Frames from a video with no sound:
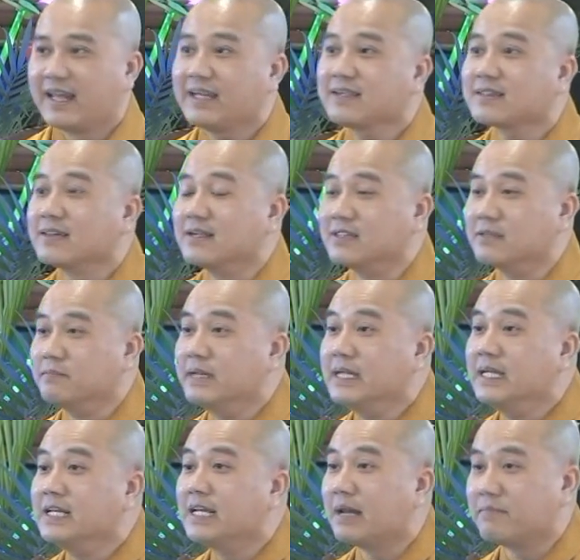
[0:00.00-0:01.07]
lấy từ
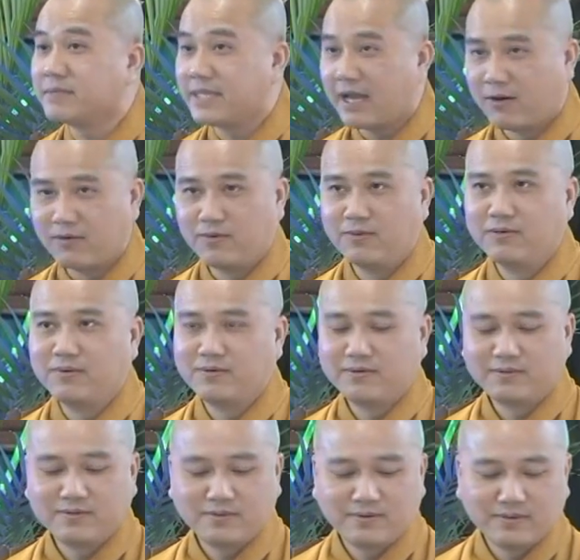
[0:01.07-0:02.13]
bi làm dầu,
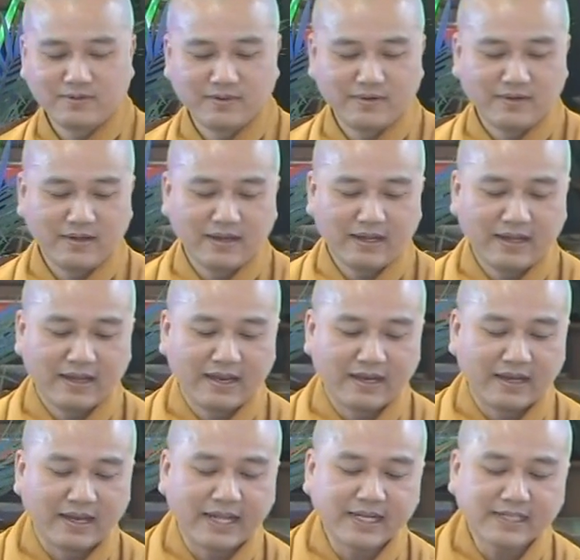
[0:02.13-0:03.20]

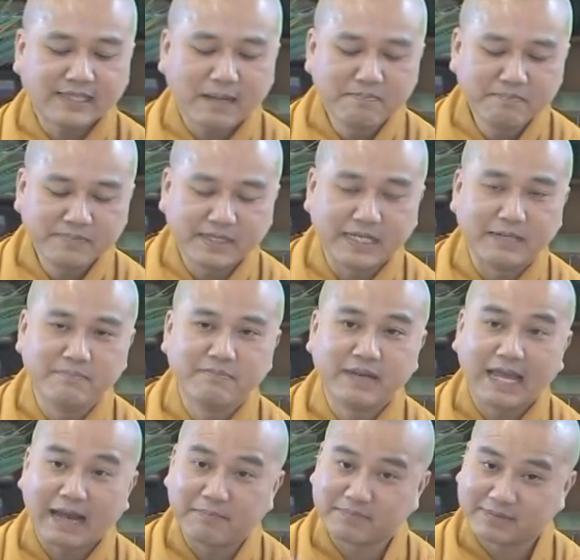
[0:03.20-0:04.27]
lấy tâm
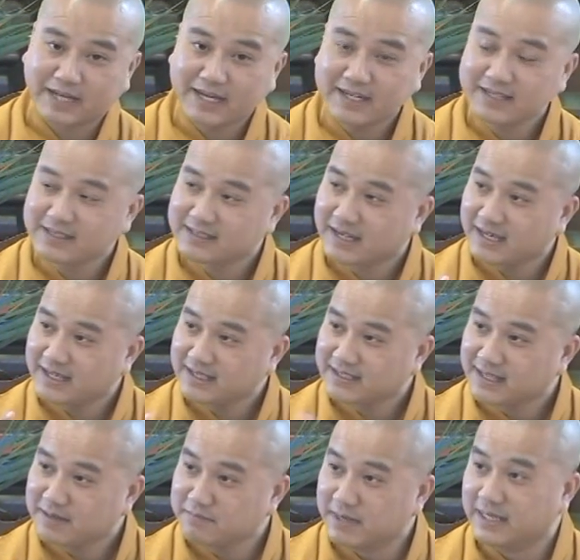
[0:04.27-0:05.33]
niệm làm cái,
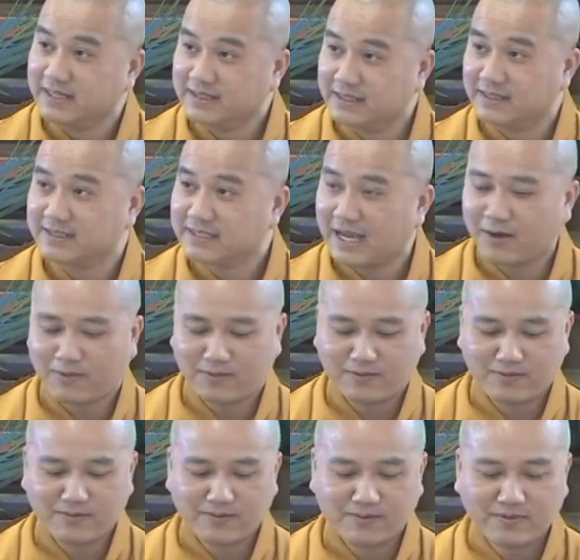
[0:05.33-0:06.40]
cái, cái bình đựng dầu,
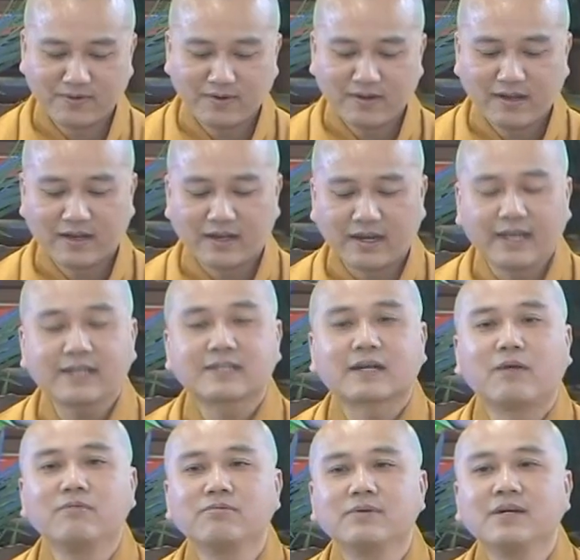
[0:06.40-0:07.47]
lấy
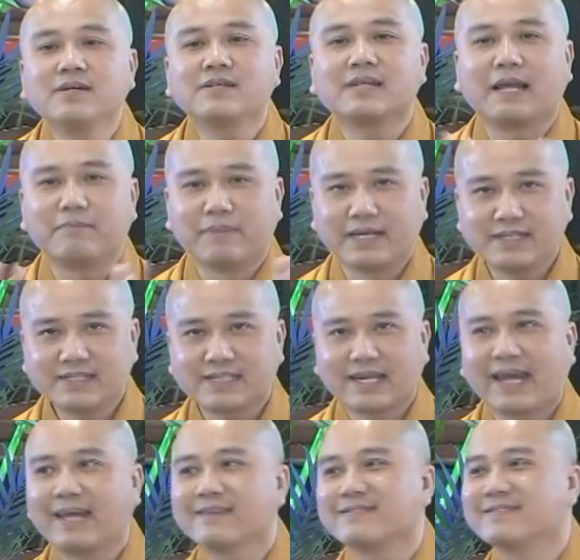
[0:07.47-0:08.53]
công đức làm ánh
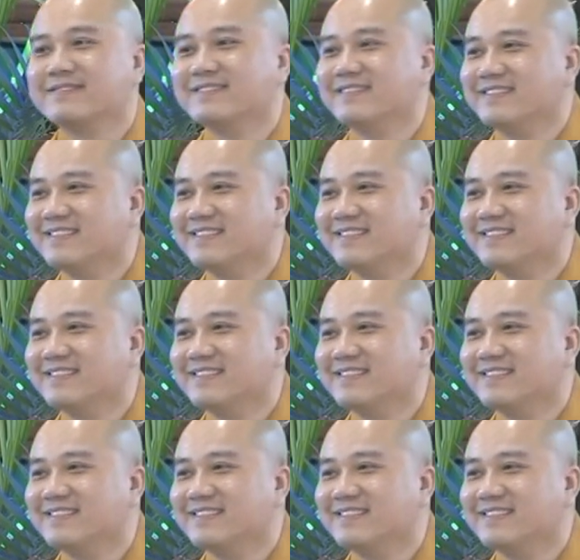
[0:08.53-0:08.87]
sáng.